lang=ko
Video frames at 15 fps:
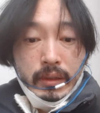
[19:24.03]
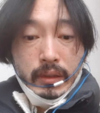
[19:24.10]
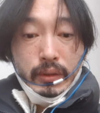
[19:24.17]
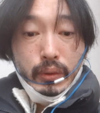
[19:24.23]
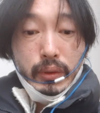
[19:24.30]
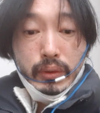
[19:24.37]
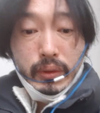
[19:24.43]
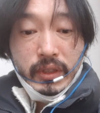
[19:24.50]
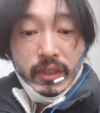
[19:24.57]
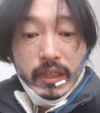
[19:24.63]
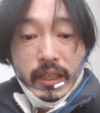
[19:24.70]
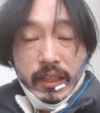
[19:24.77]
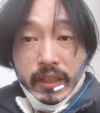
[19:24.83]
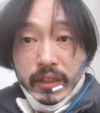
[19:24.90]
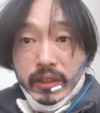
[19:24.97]
여기도
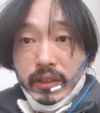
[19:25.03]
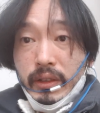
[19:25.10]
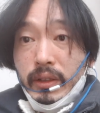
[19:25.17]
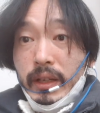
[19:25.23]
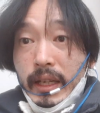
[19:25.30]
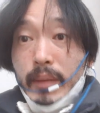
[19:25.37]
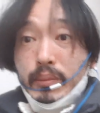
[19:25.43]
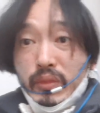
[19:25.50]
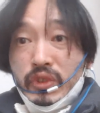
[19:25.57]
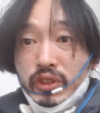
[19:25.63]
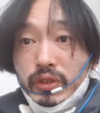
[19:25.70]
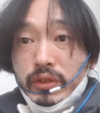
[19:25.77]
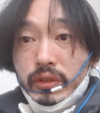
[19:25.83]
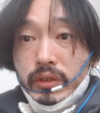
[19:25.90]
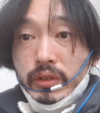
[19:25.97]
질량이 있죠?
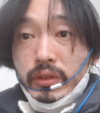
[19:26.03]
M2.